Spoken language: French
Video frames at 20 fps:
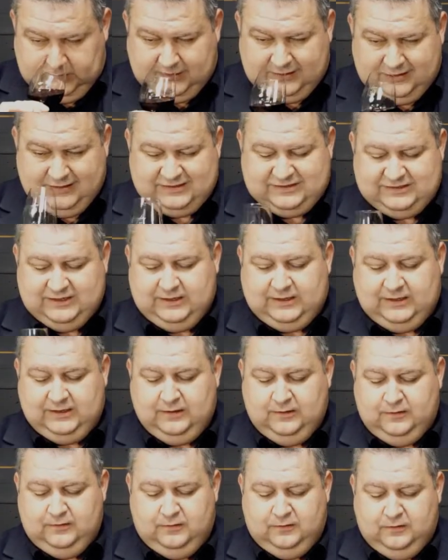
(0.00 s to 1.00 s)
Classique,
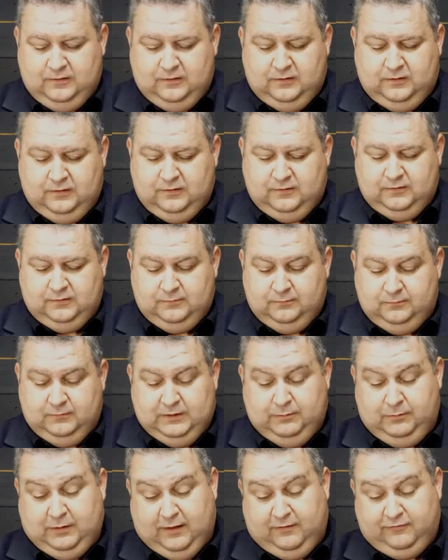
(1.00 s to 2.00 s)

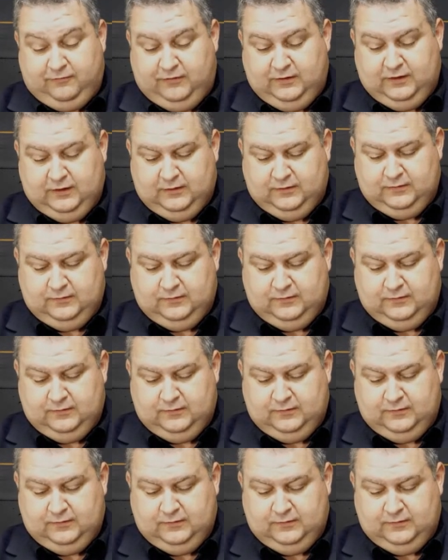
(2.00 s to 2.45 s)
mais bien fait.